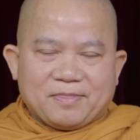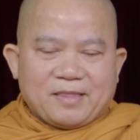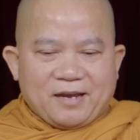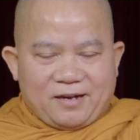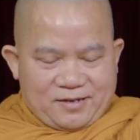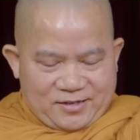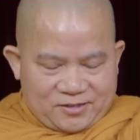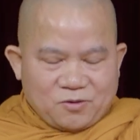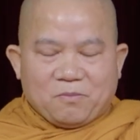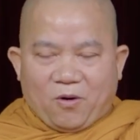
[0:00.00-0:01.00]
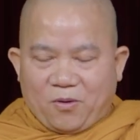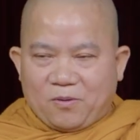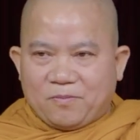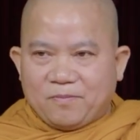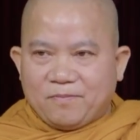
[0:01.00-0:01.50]
đây là kinh trung
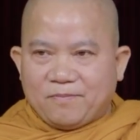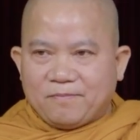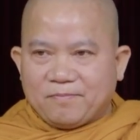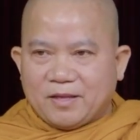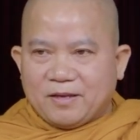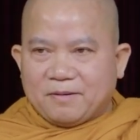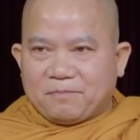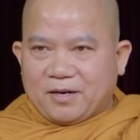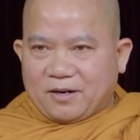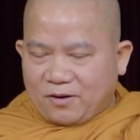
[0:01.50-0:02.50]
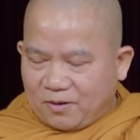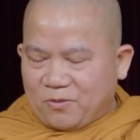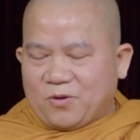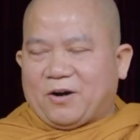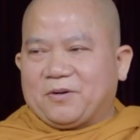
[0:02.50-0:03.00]
bộ mà nói
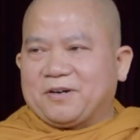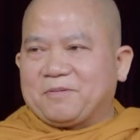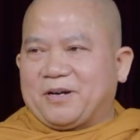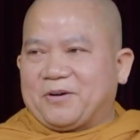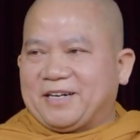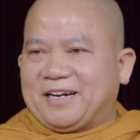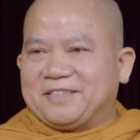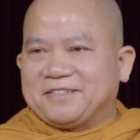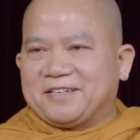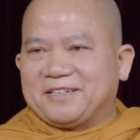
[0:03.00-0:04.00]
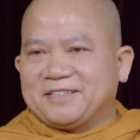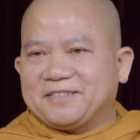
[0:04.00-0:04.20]
một hồi nó cũng lòi ra đại thừa